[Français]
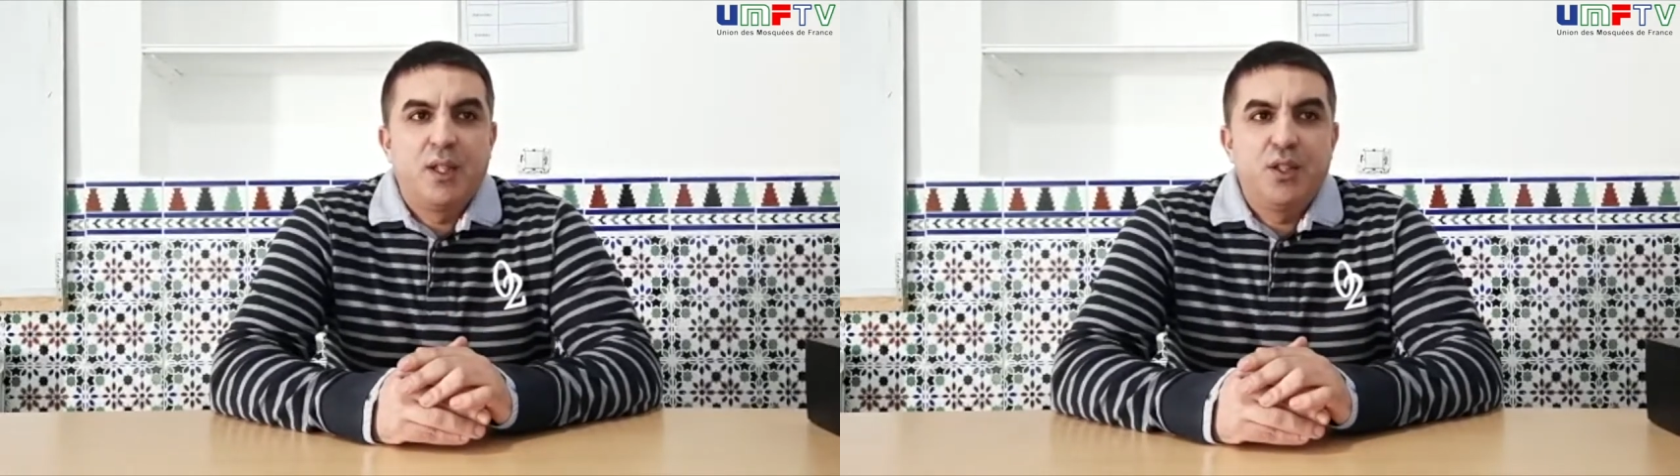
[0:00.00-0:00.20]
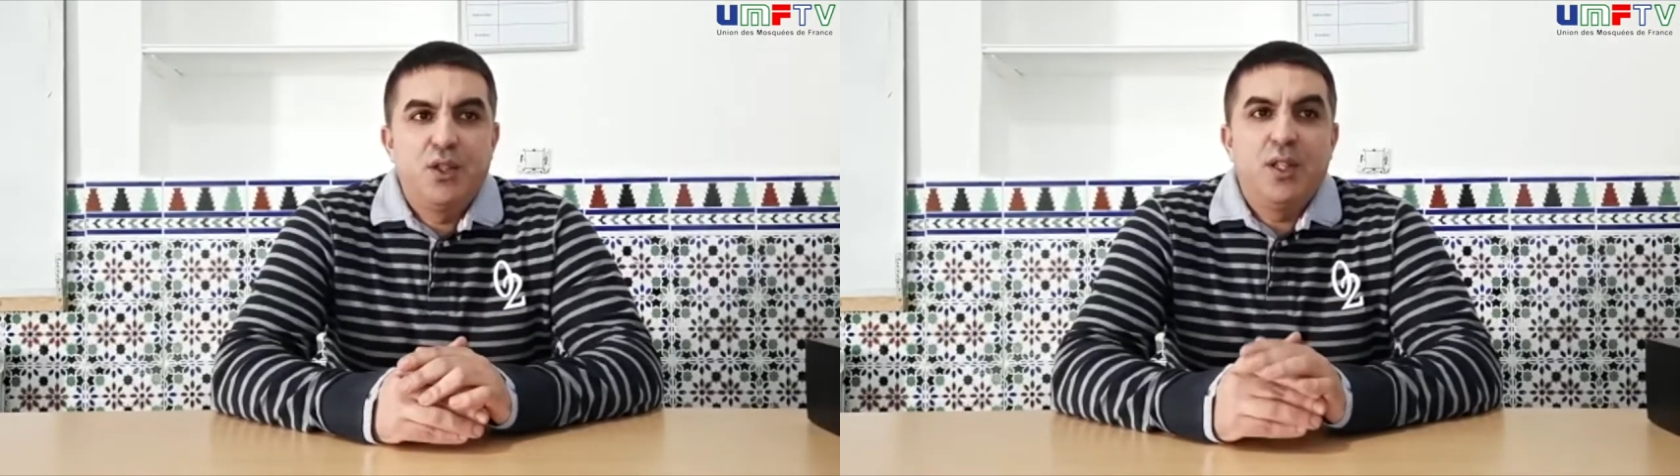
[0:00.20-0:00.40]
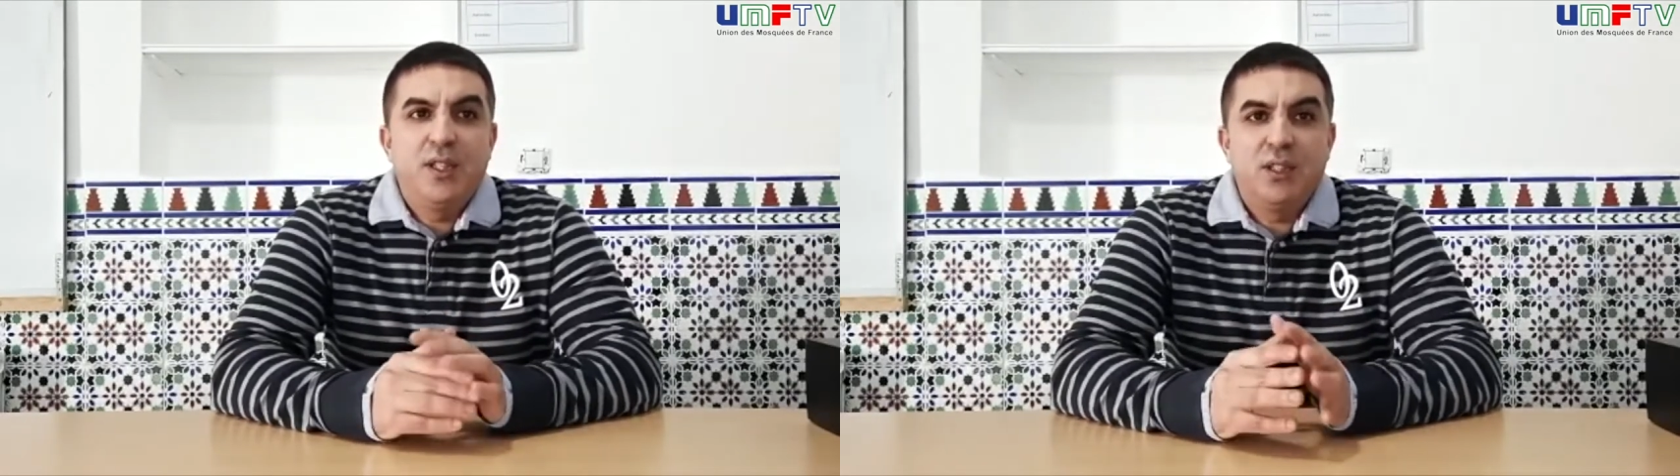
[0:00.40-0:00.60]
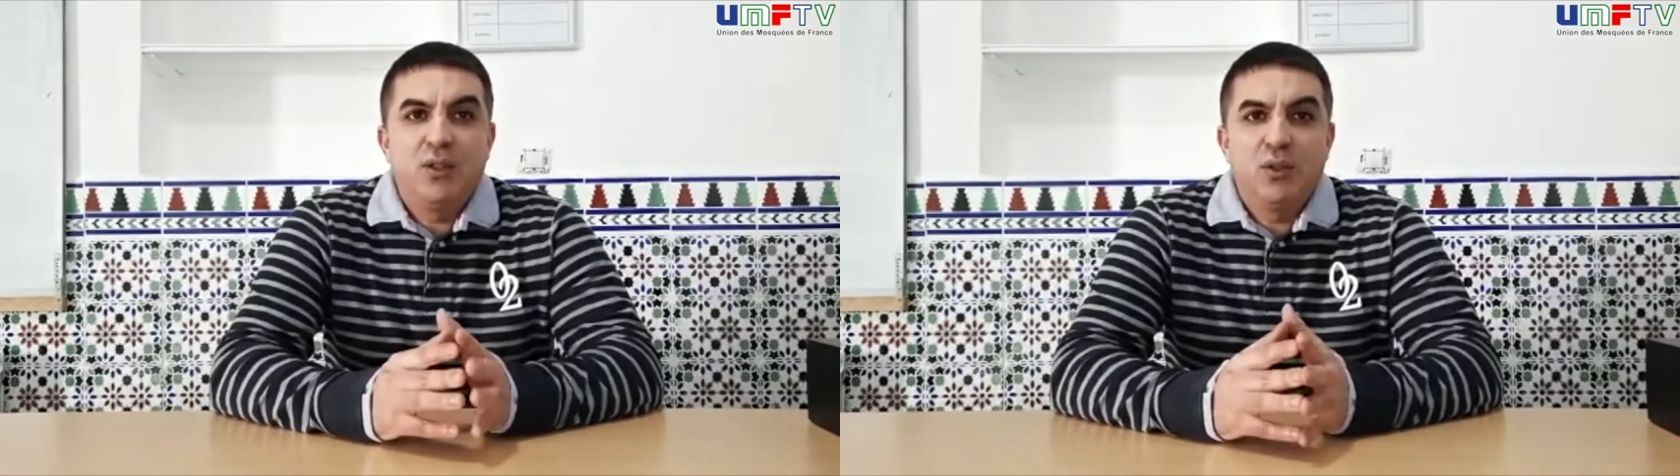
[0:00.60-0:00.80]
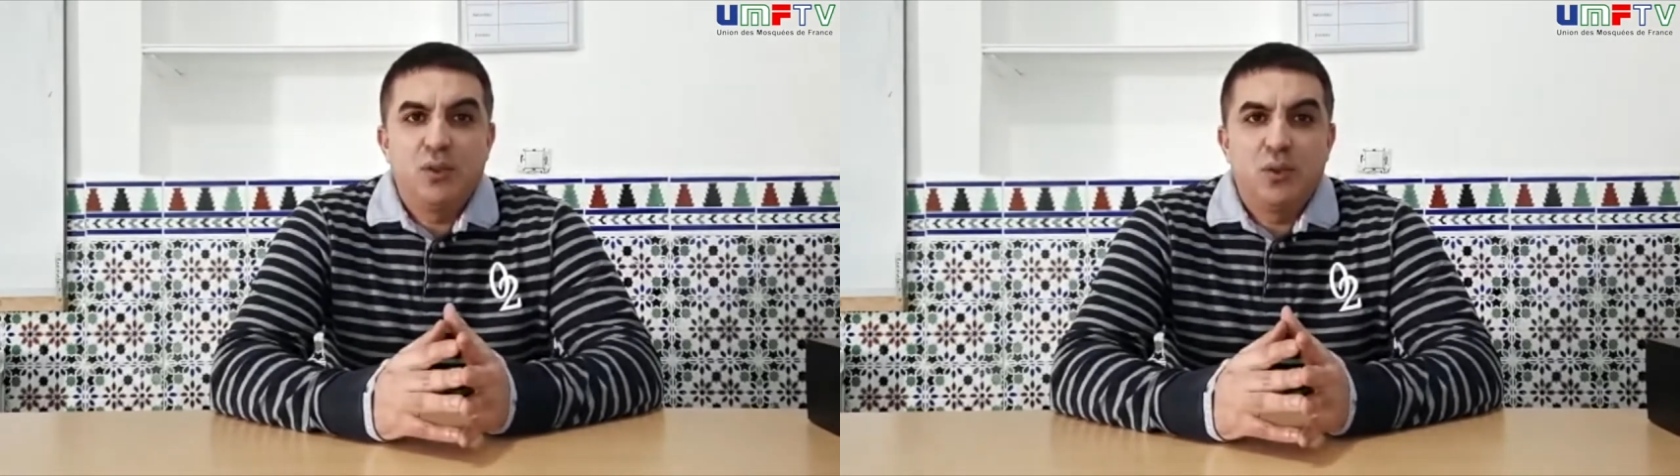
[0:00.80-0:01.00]
Dieu a dit
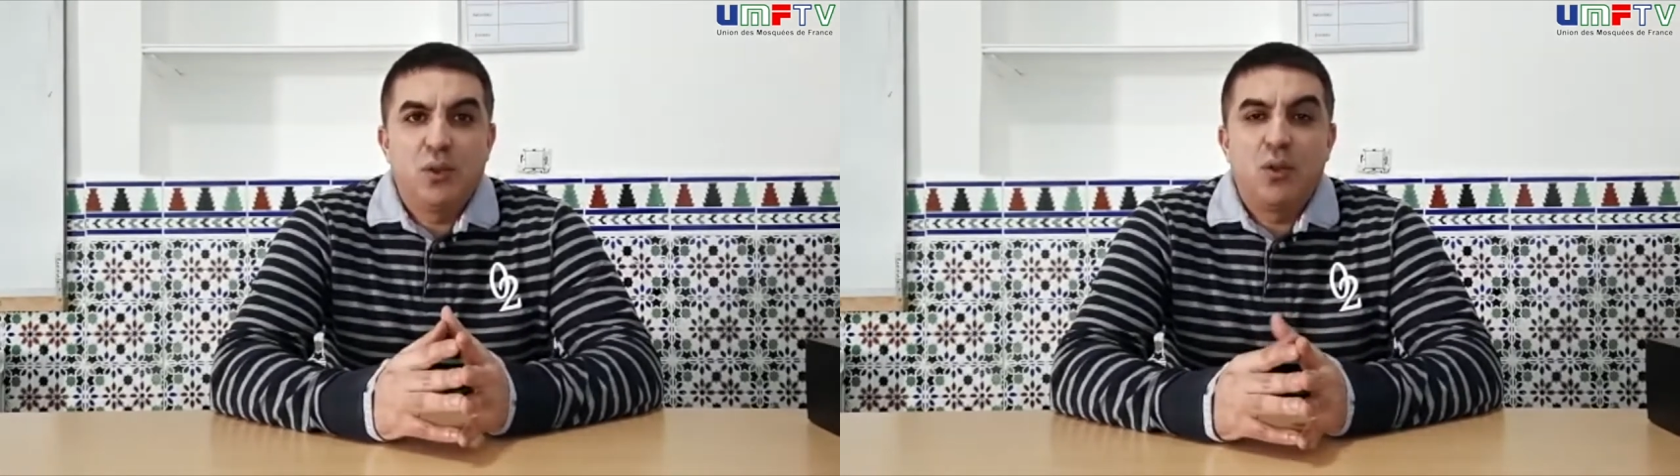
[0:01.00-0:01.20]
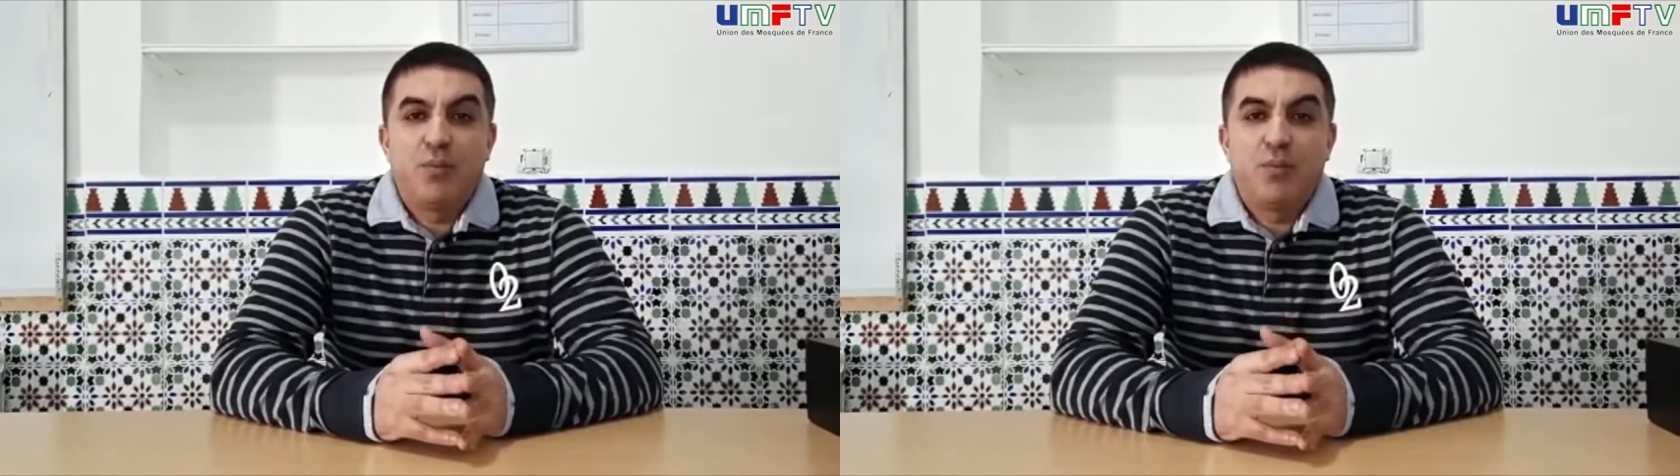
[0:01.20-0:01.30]
dans le Coran en